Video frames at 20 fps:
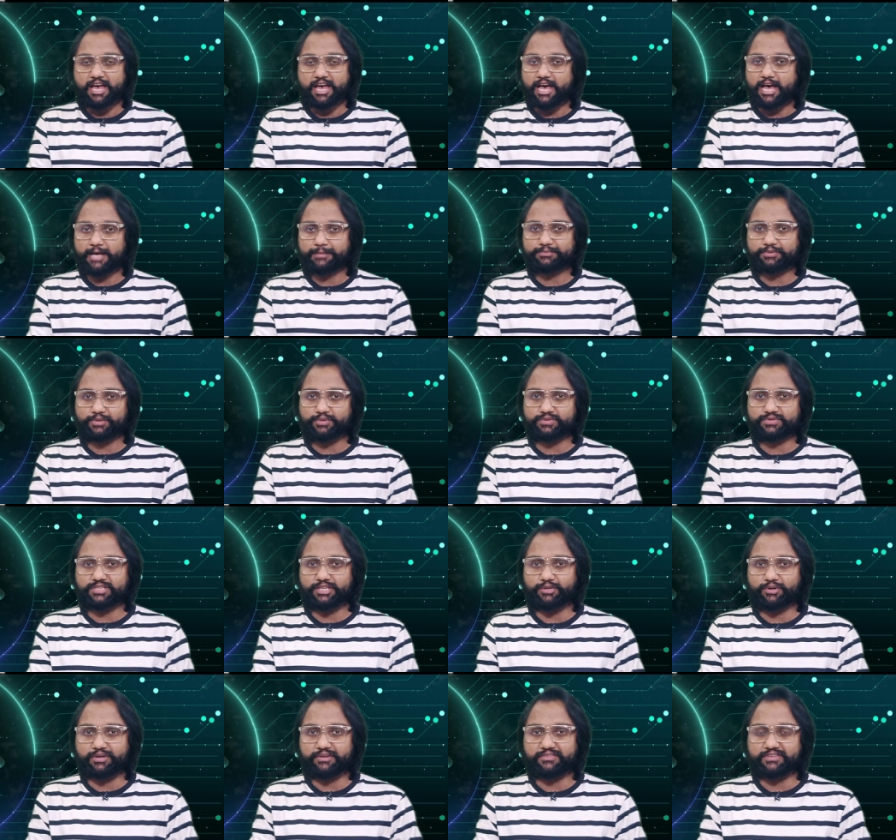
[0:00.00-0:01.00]
आप तक तो उसका
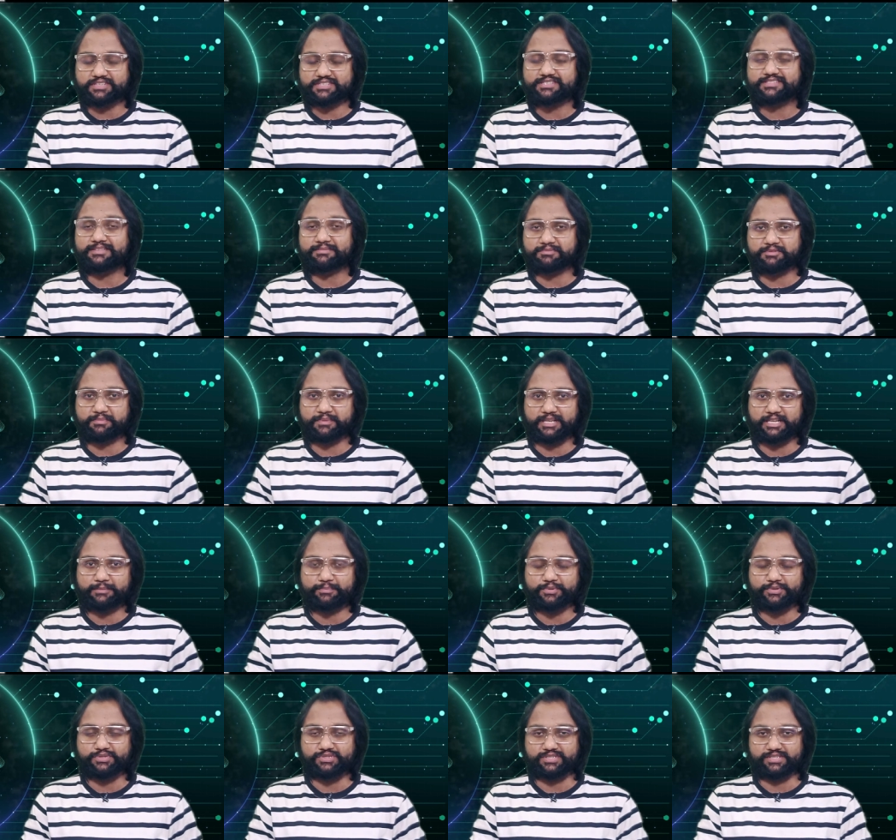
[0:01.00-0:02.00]
नोटिफिकेशन सबसे पहले
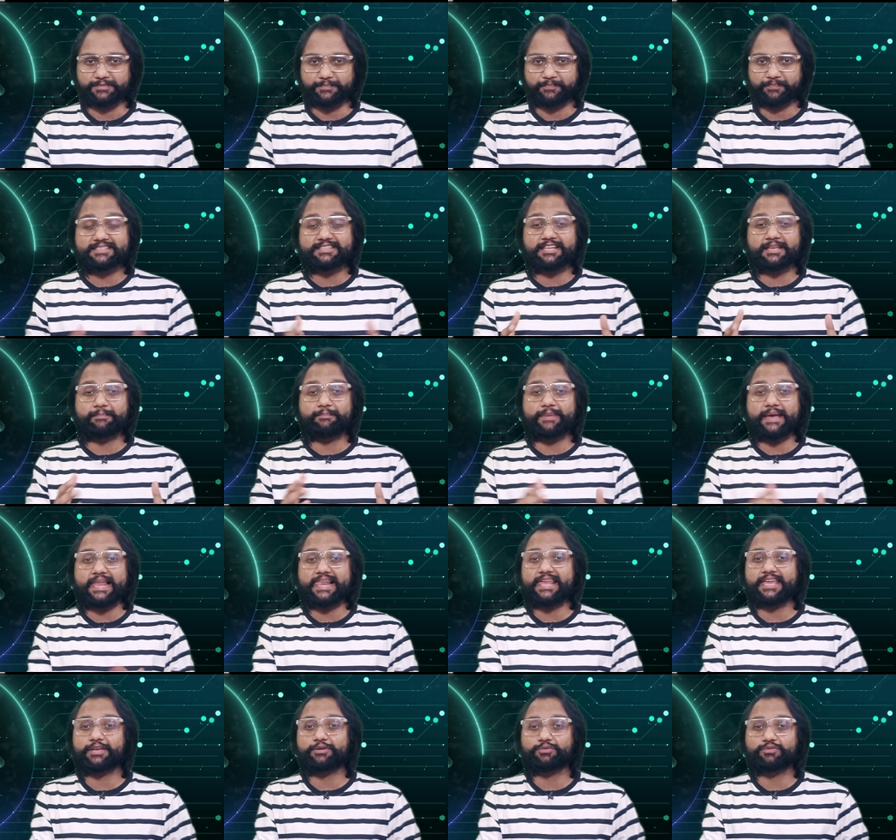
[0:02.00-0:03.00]
पहुंचे इसलिए
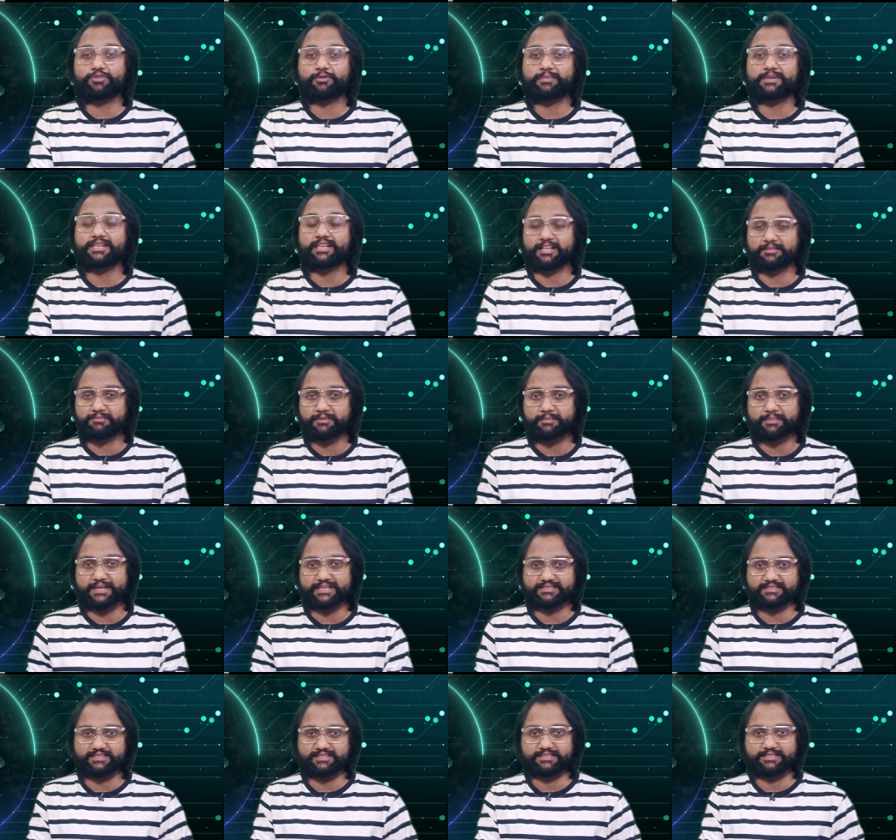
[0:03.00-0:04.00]
बेल आइक को भी लाजमी
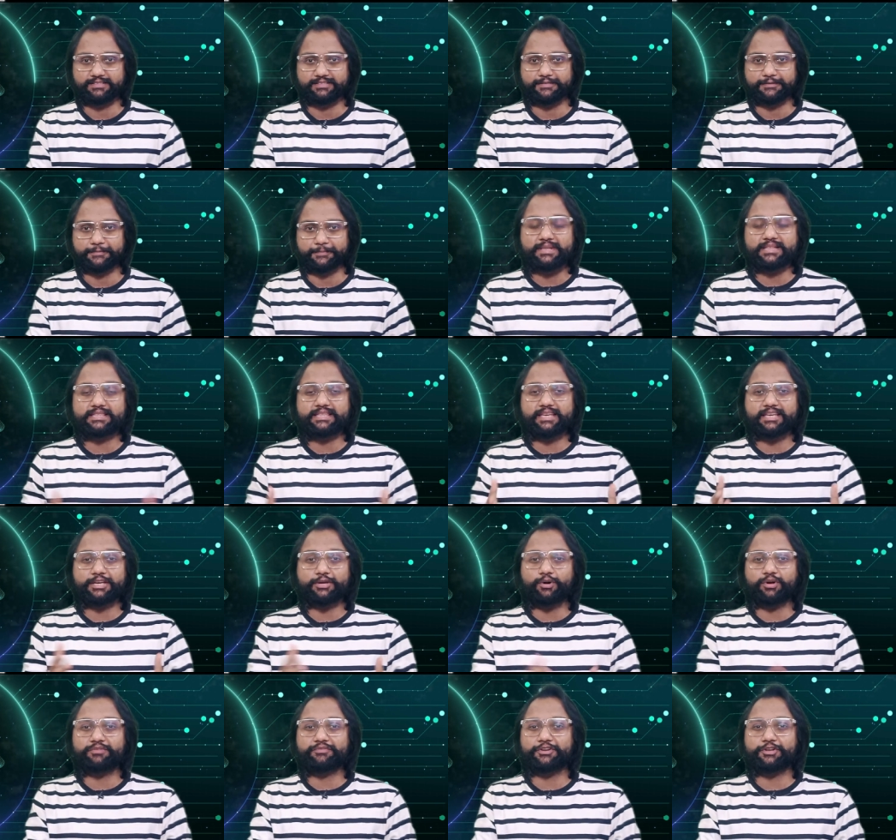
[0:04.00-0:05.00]
प्रेस कीजिएगा मिलते हैं एक
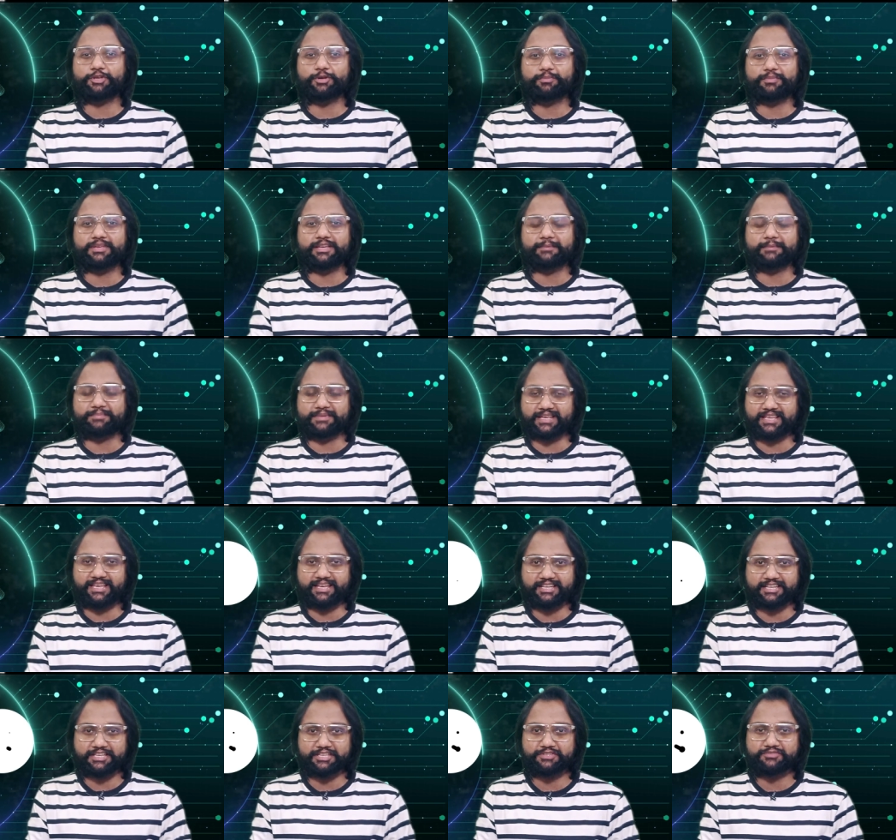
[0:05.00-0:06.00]
और वीडियो में अपना
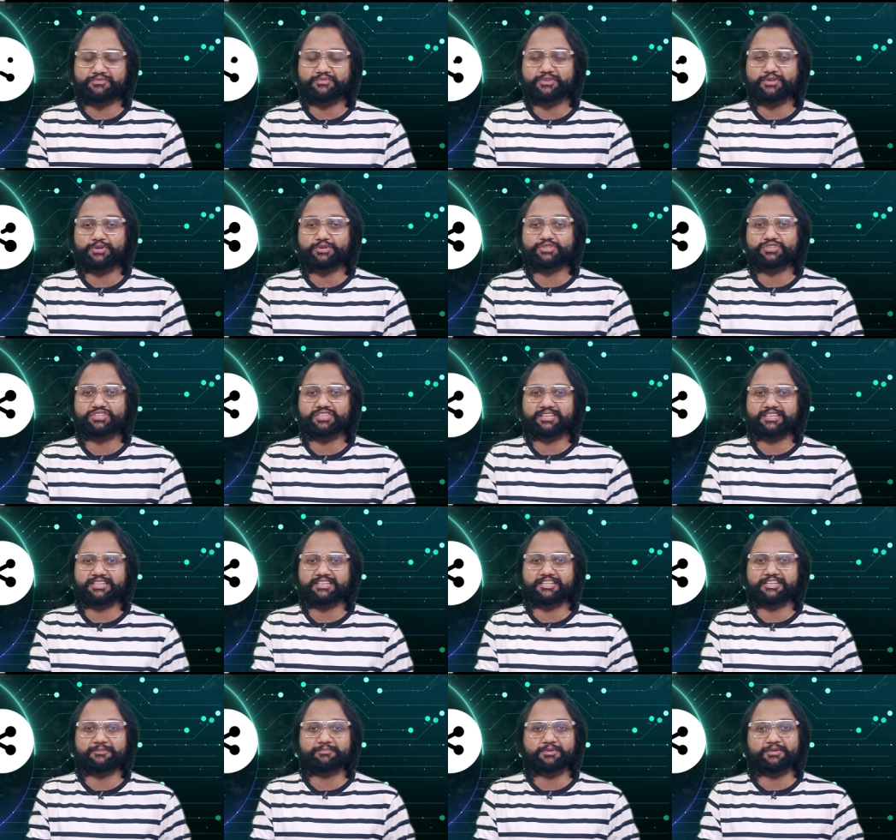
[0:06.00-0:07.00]
ख्याल रखें इस वीडियो को शेयर
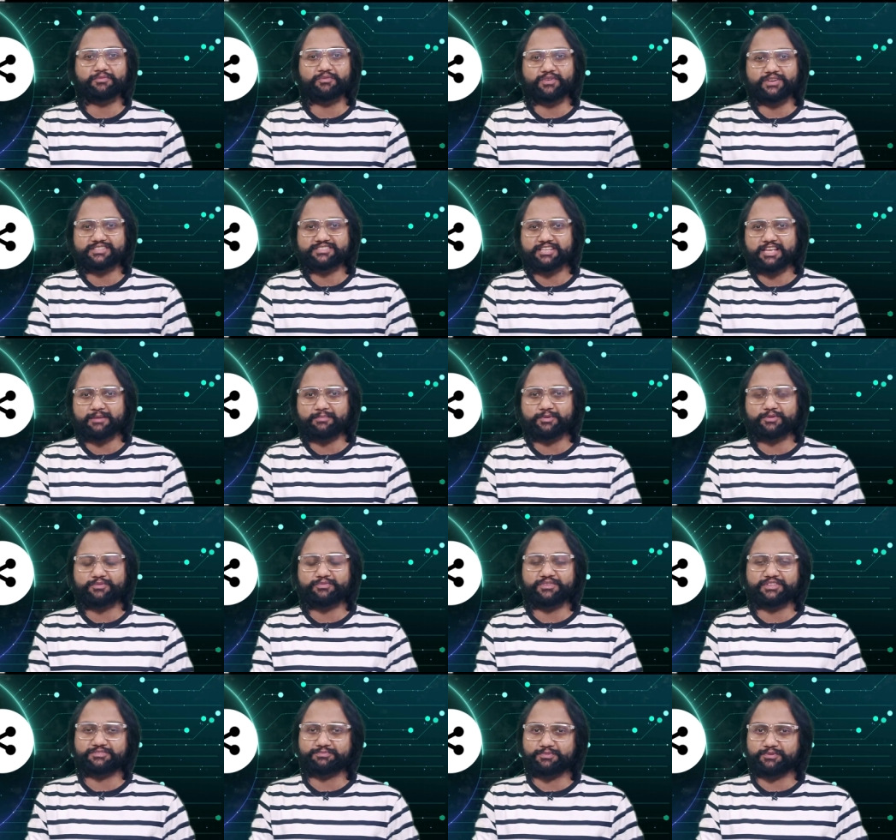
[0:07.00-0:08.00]
करें अपने व्हाट्सएप और
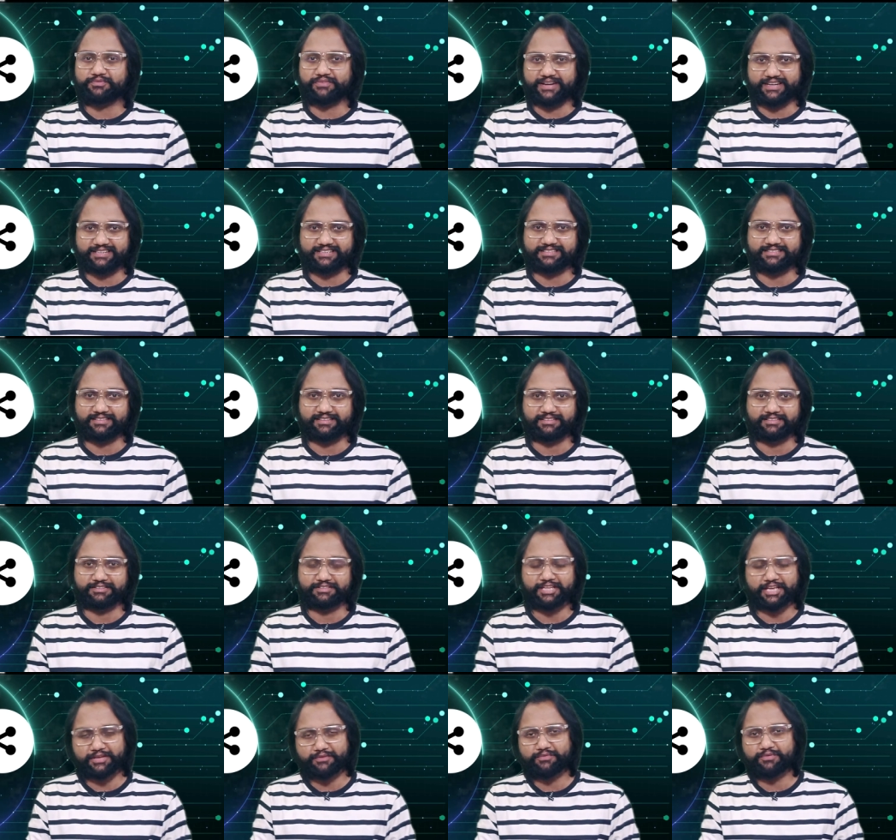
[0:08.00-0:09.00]
फेसबुक फ्रेंड के साथ
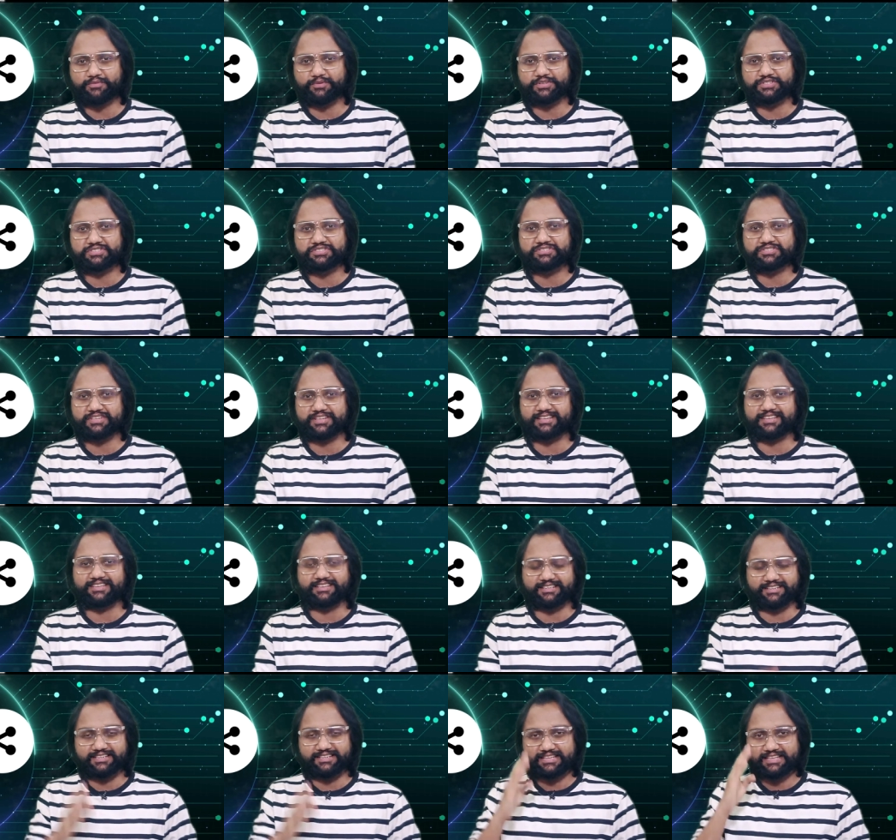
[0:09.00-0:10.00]
थैंक यू फॉर वॉचिंग टेक
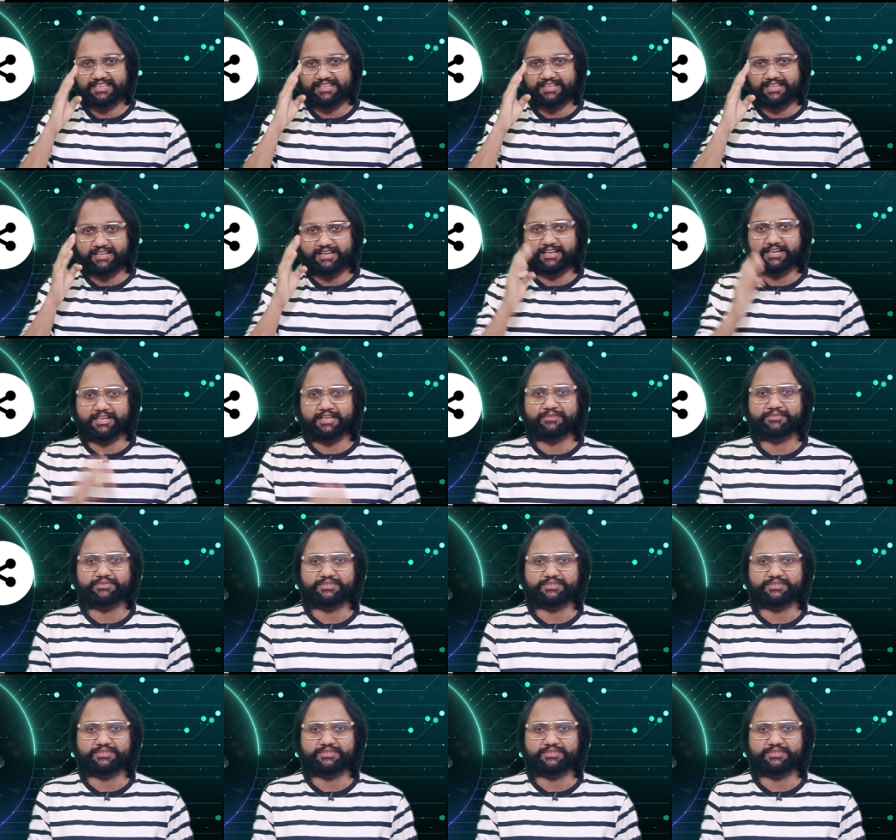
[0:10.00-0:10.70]
केयर अल्लाह